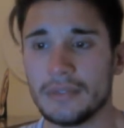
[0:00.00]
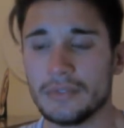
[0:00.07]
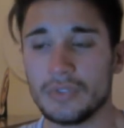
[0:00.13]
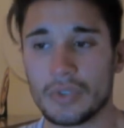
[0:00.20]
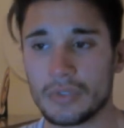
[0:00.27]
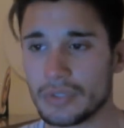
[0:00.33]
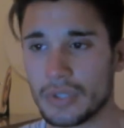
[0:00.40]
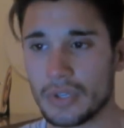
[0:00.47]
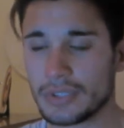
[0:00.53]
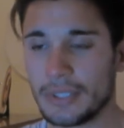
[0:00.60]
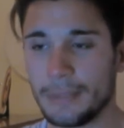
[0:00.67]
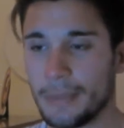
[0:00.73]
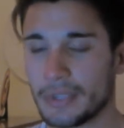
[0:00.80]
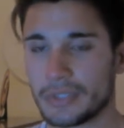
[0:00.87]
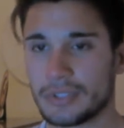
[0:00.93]
Non so
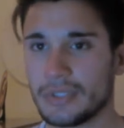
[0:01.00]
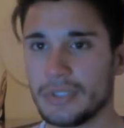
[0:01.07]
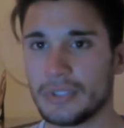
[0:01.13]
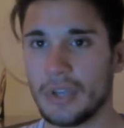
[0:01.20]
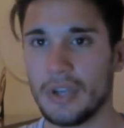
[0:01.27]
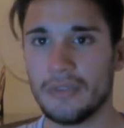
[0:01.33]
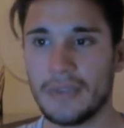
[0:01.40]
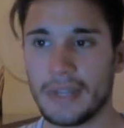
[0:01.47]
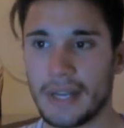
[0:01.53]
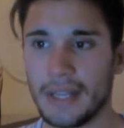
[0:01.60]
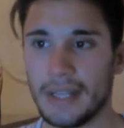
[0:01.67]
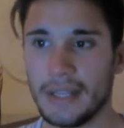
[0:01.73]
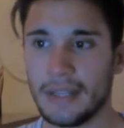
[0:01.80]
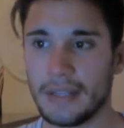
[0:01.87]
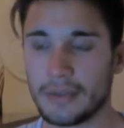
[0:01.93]
se posso
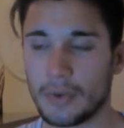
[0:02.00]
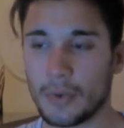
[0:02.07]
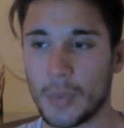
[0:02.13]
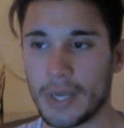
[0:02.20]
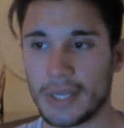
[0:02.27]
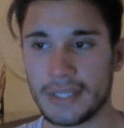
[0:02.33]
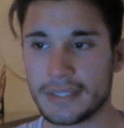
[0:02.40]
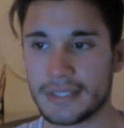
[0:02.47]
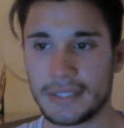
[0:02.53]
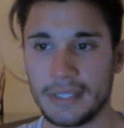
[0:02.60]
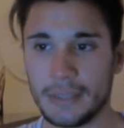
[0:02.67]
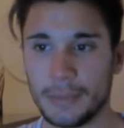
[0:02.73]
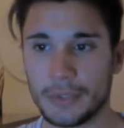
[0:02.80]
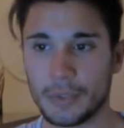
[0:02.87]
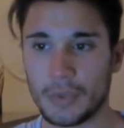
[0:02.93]
risolvere con qualche
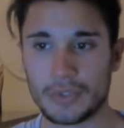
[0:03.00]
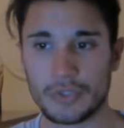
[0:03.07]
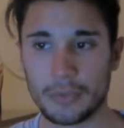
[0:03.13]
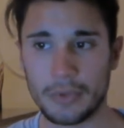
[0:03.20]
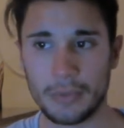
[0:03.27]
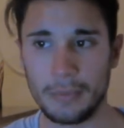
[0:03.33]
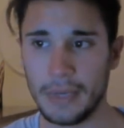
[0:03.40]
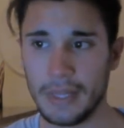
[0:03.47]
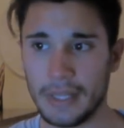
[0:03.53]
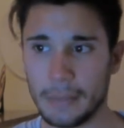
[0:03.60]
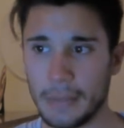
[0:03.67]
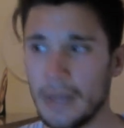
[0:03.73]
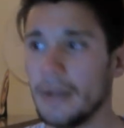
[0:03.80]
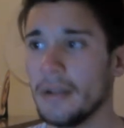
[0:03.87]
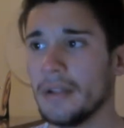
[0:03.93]
script questo
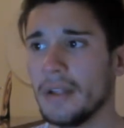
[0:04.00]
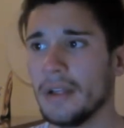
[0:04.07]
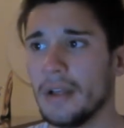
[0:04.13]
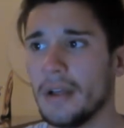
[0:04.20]
problema,